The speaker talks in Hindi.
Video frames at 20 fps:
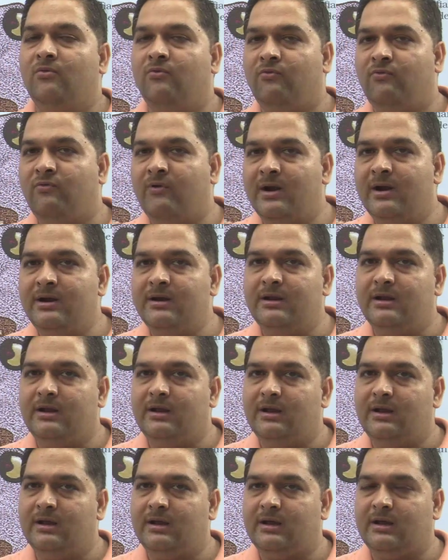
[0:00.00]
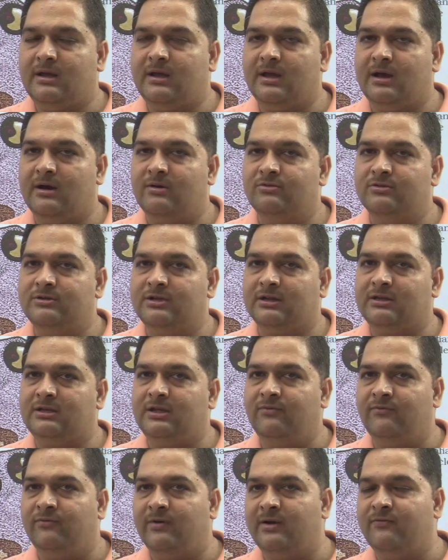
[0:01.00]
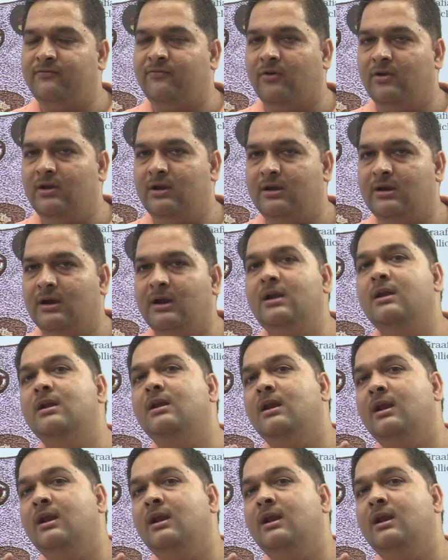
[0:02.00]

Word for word: वन क्या हो जाती है वन फॉलिकल